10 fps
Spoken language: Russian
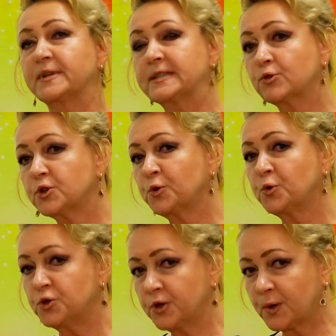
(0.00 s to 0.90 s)
послушных
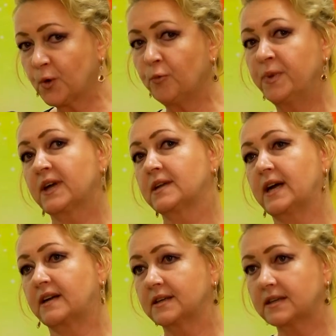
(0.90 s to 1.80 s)
учеников,
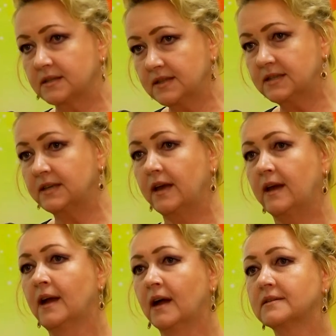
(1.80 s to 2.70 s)
благодарных
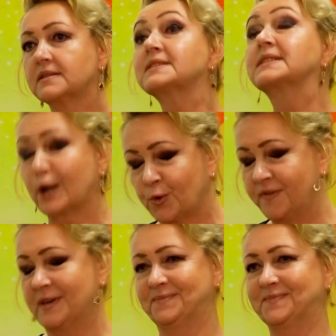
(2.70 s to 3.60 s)
родителей, здоровья.